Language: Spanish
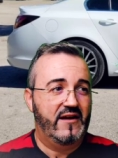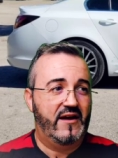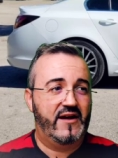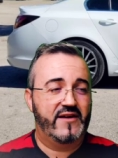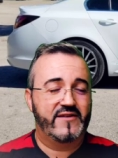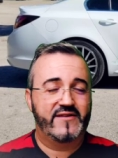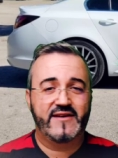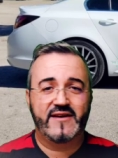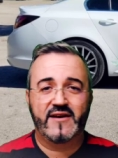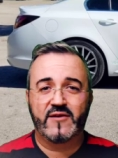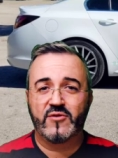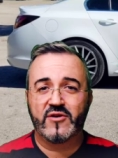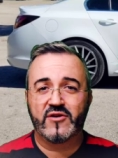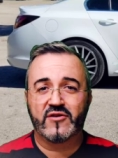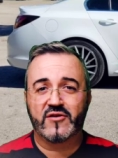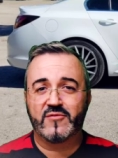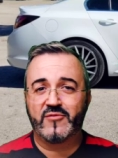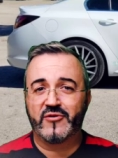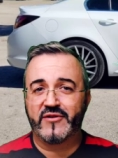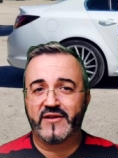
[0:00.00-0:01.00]
Así que
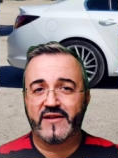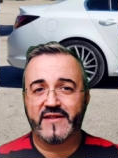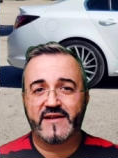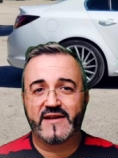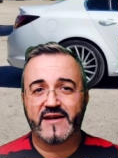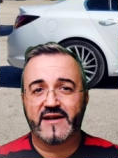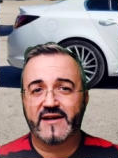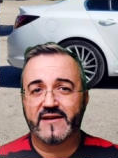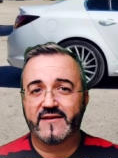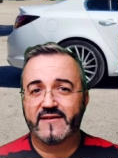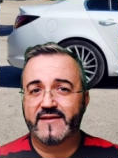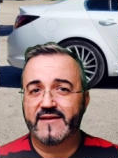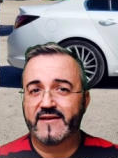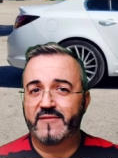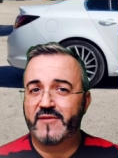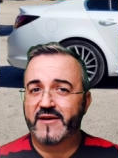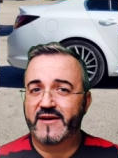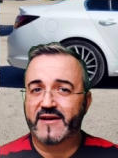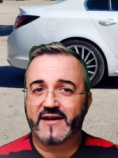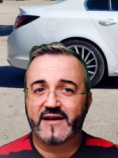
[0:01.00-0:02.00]
bueno, como os decía,
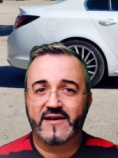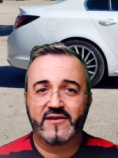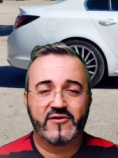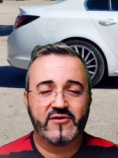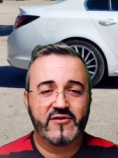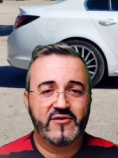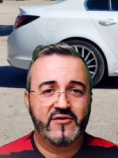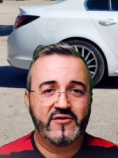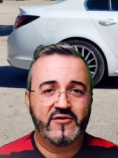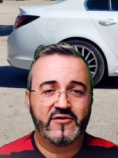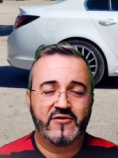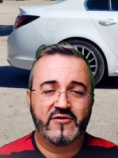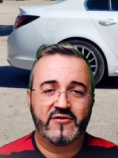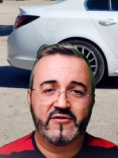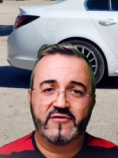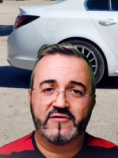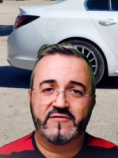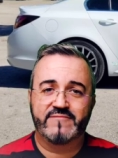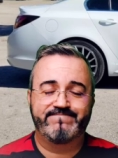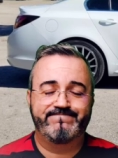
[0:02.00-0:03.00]
el
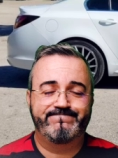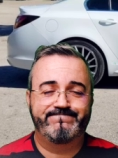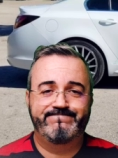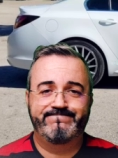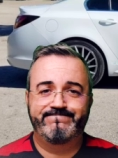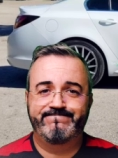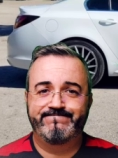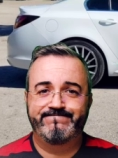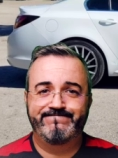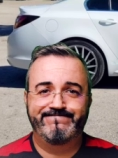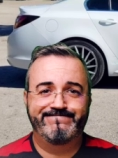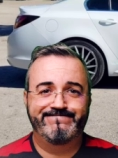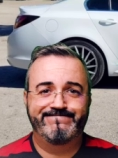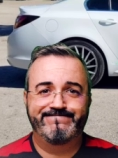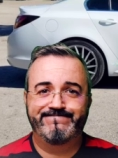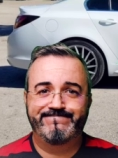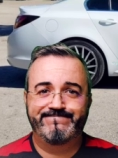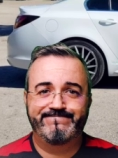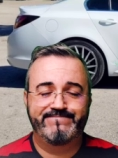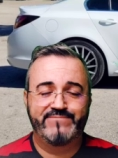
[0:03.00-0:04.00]
mercado
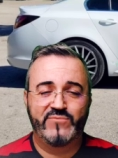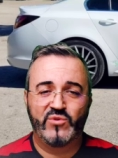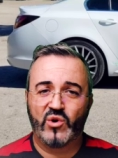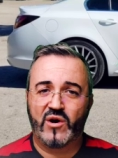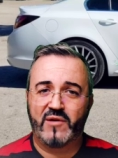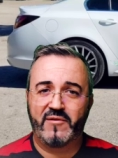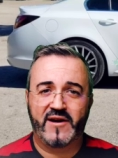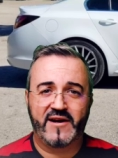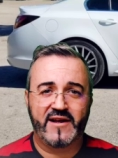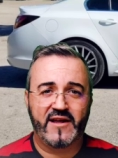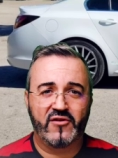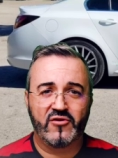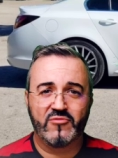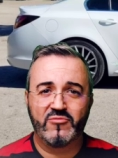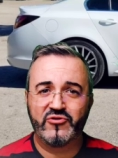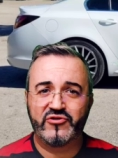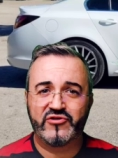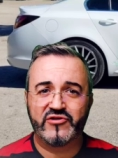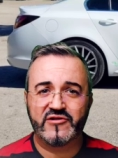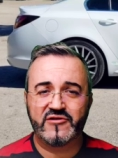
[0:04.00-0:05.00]
mm, no ha variado
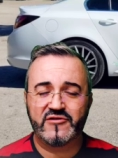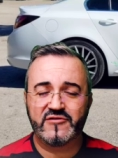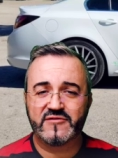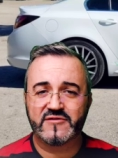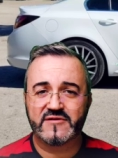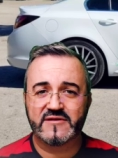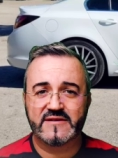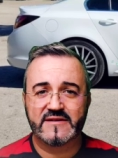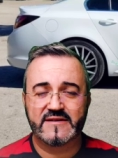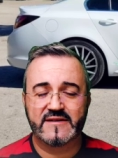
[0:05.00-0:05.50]
mucho.